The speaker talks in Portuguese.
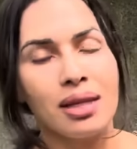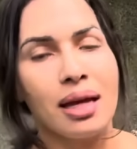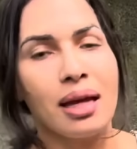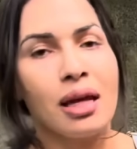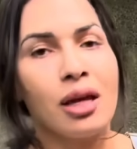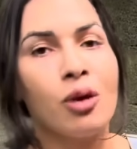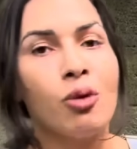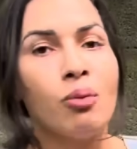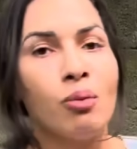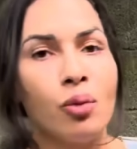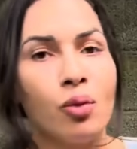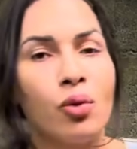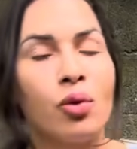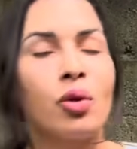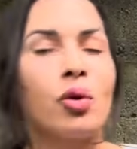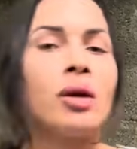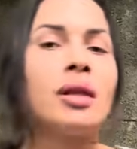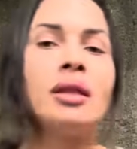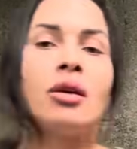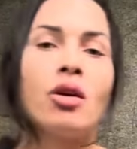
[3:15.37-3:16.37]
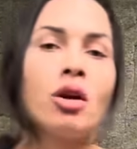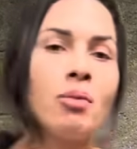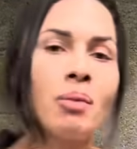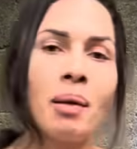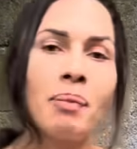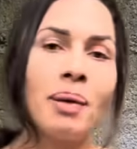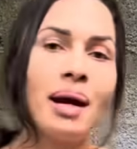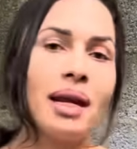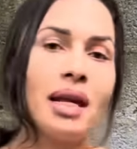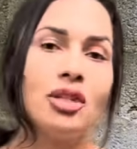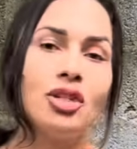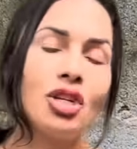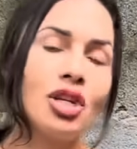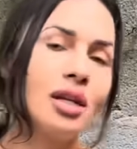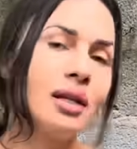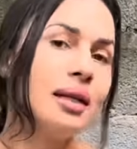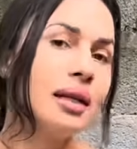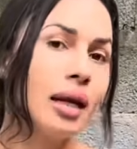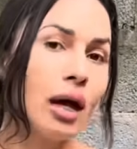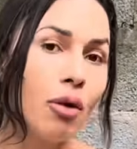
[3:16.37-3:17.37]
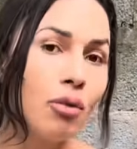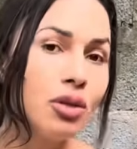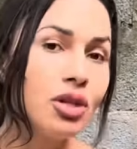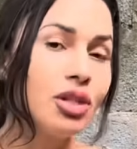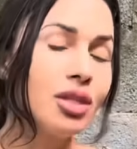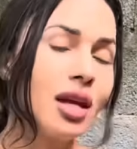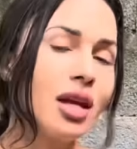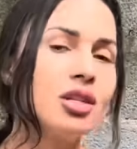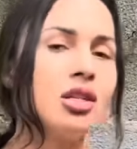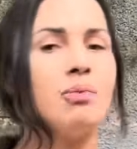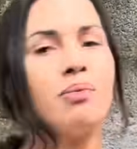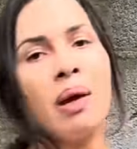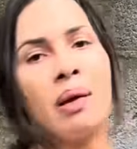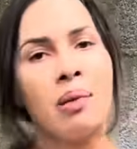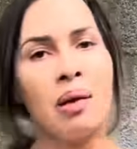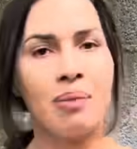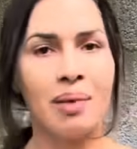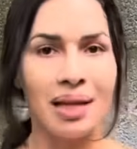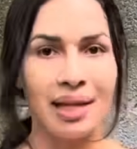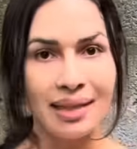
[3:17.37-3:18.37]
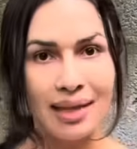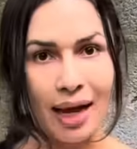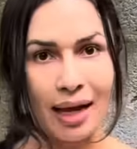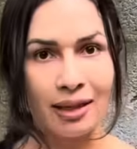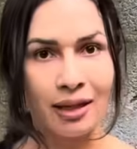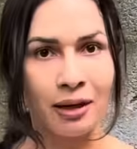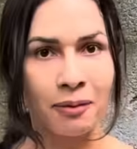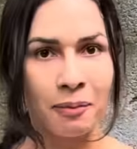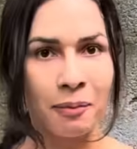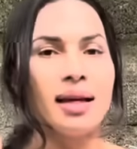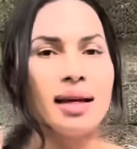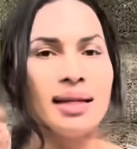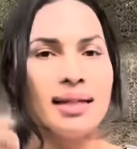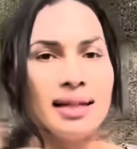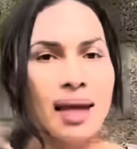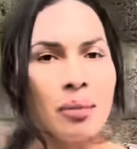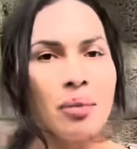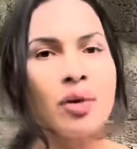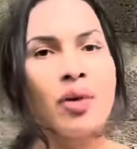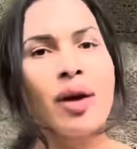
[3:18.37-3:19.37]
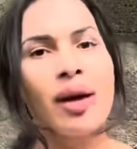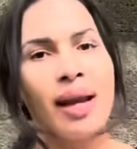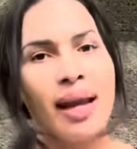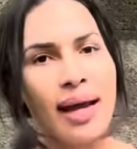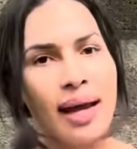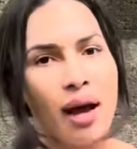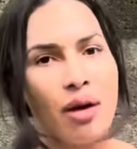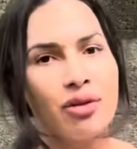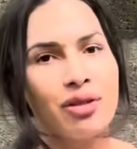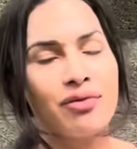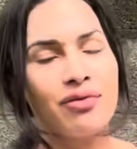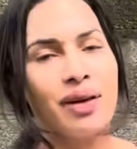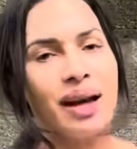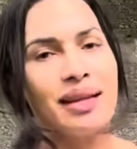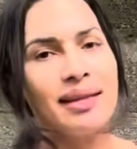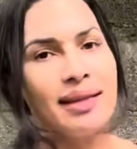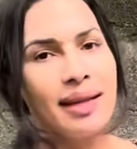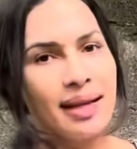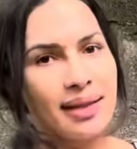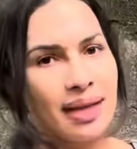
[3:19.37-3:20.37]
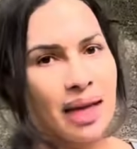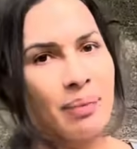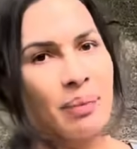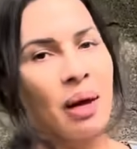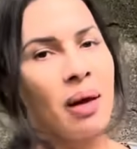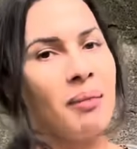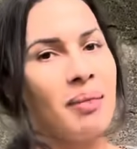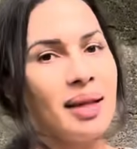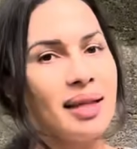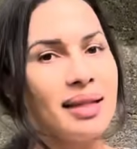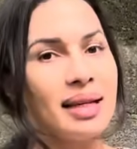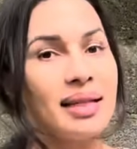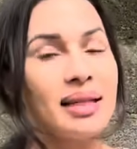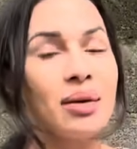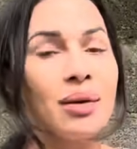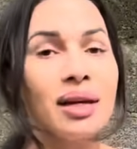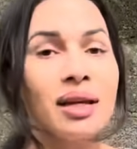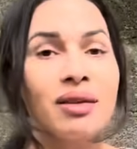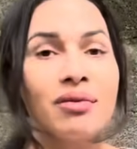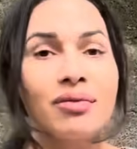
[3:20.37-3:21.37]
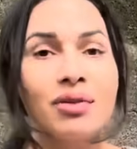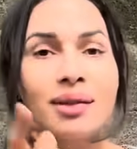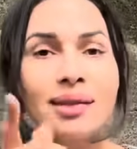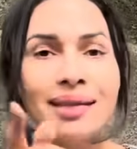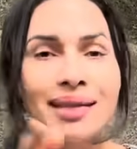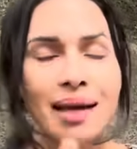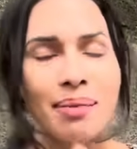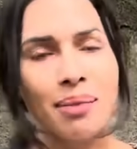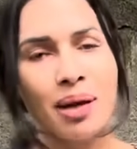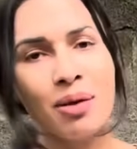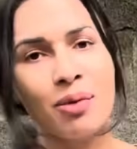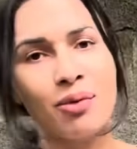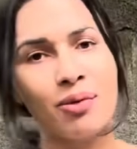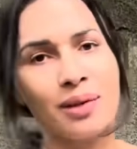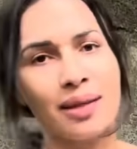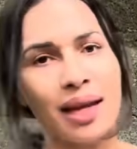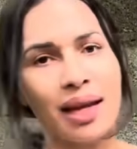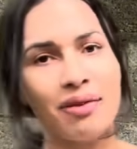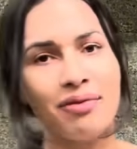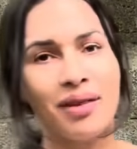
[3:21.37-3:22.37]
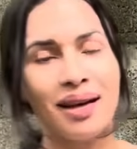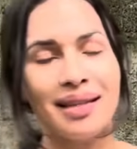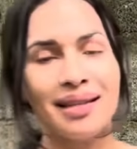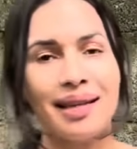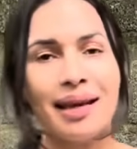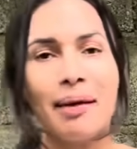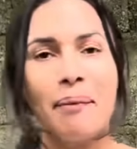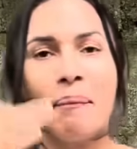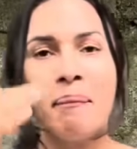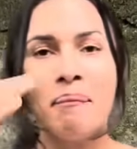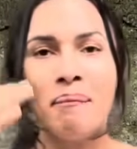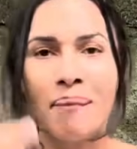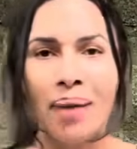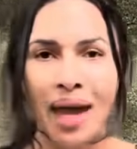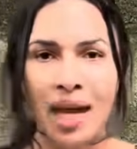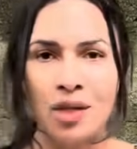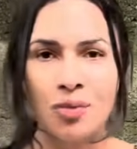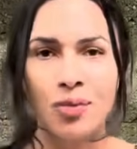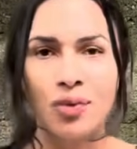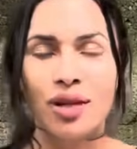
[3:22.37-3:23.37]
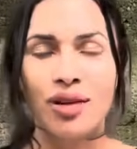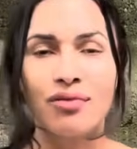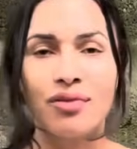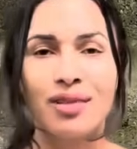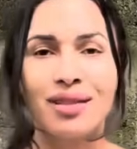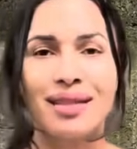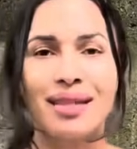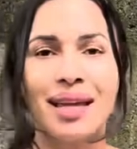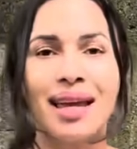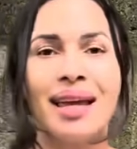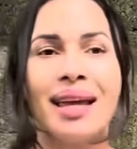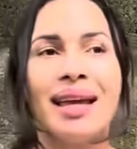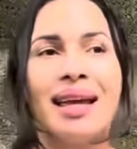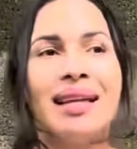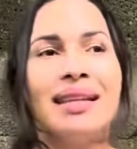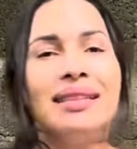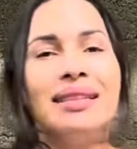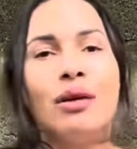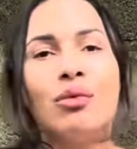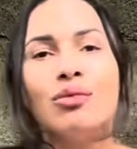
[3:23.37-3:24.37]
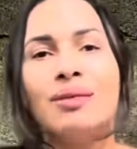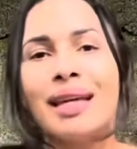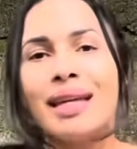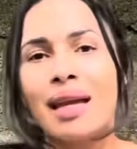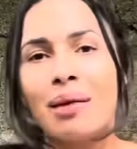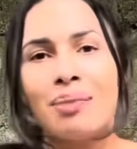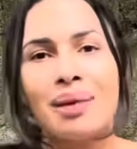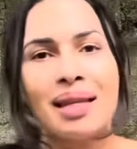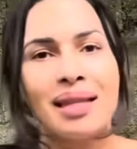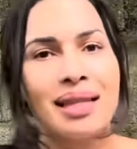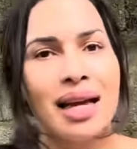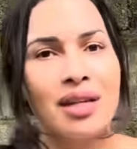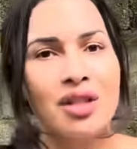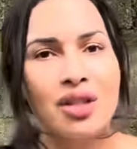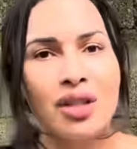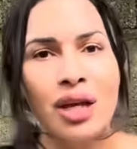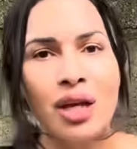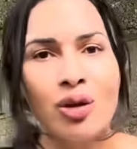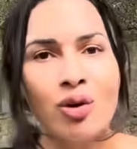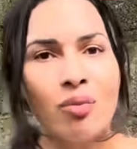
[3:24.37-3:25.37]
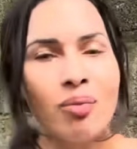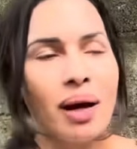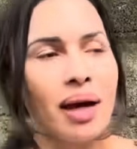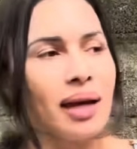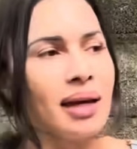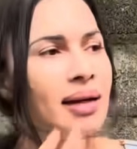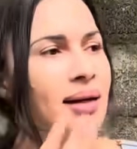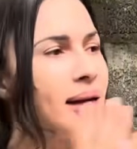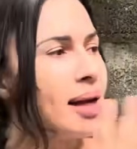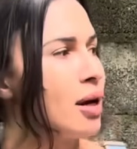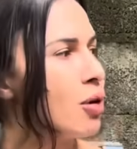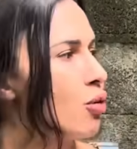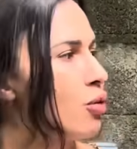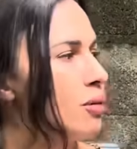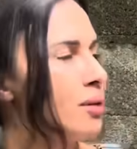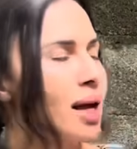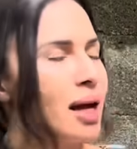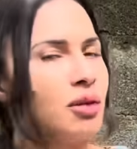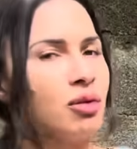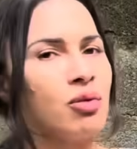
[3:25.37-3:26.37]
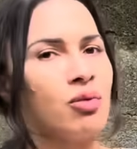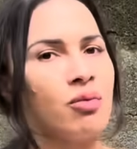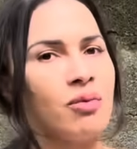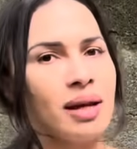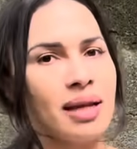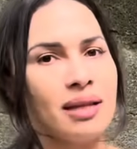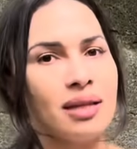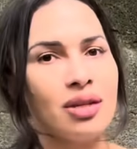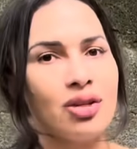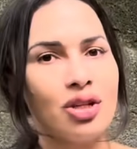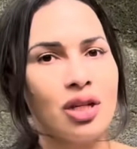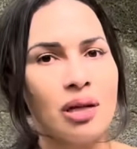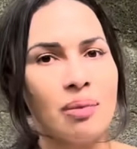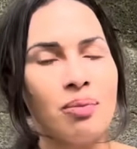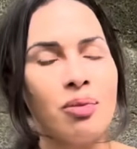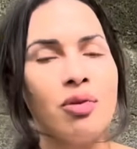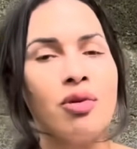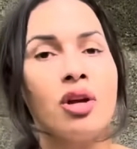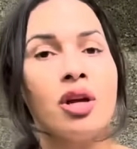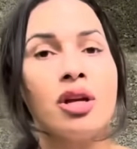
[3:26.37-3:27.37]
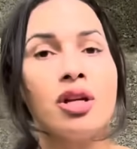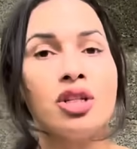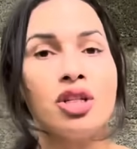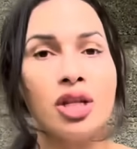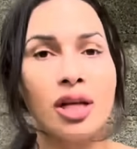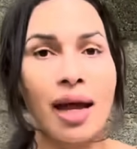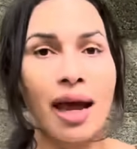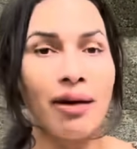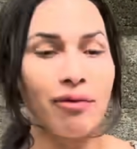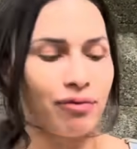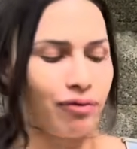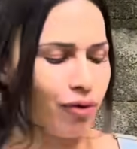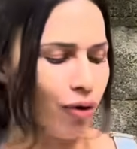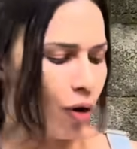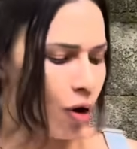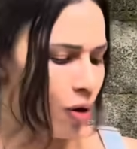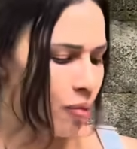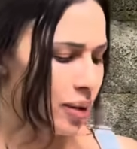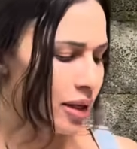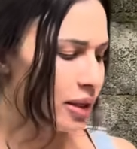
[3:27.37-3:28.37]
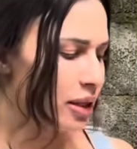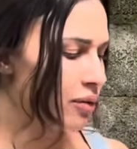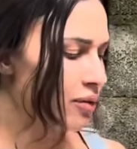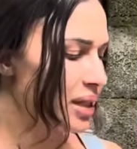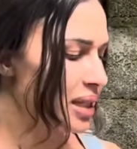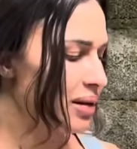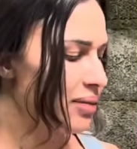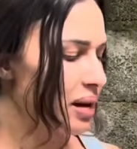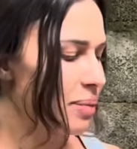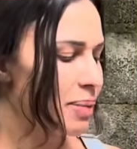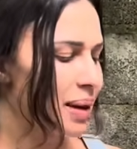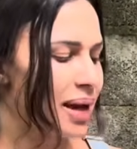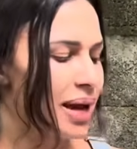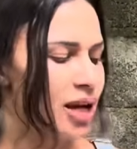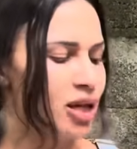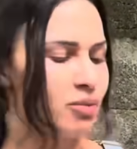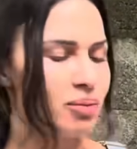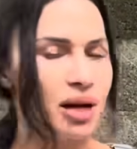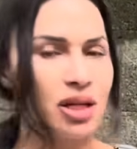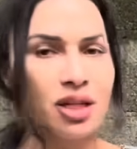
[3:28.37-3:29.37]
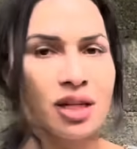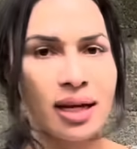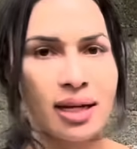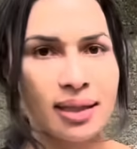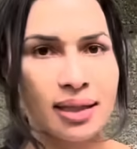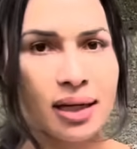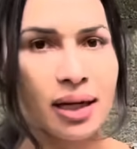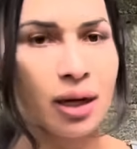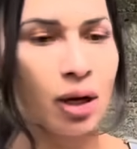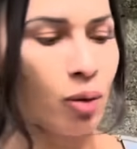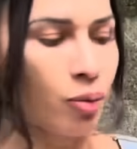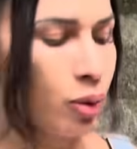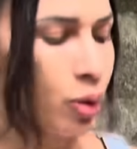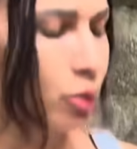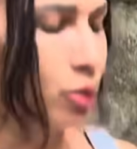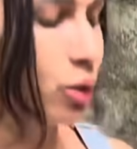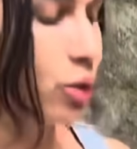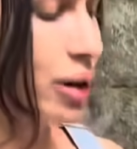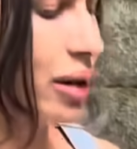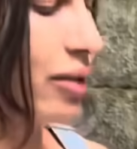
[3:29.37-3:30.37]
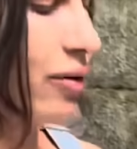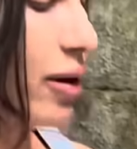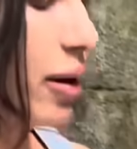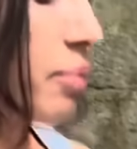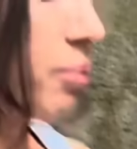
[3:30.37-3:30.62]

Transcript: aí em um muro ou então em uma parede que não esteja impermeabilizada. E sabe o que é legal de fazer essa impermeabilização? É que você mesmo consegue fazer, mesmo que você não tenha habilidade nenhuma e nem contato com esse tipo de reforma. Então você vai pegar a Smart Resina, que é um produto que vem